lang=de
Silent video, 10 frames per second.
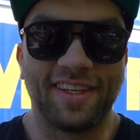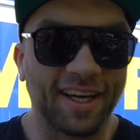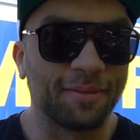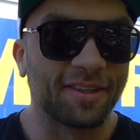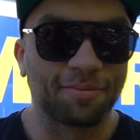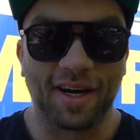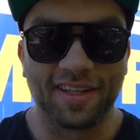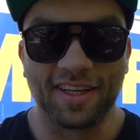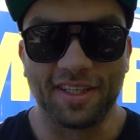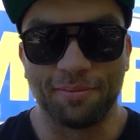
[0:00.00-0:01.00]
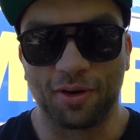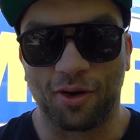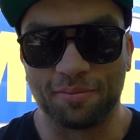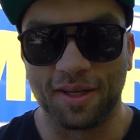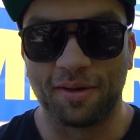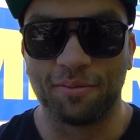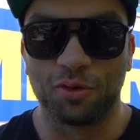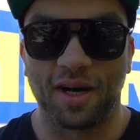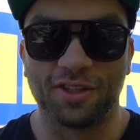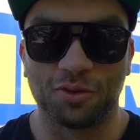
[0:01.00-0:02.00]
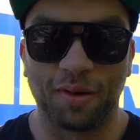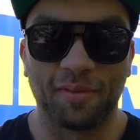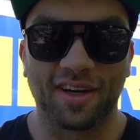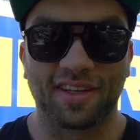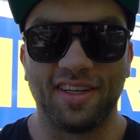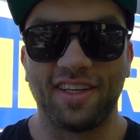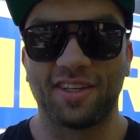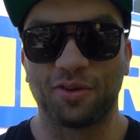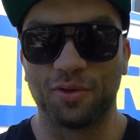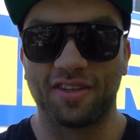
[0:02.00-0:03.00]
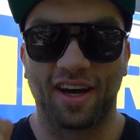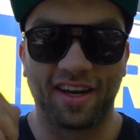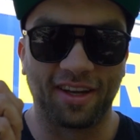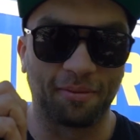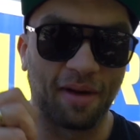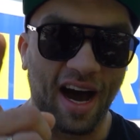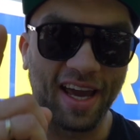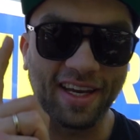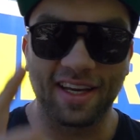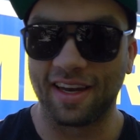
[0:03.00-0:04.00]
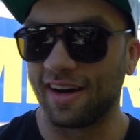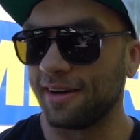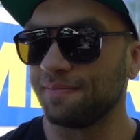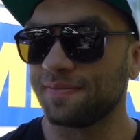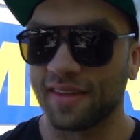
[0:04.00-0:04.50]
Hier gibt es ein paar Dinge, die bekommt ihr im normalen Supermarkt nicht. Unter anderem Eiklar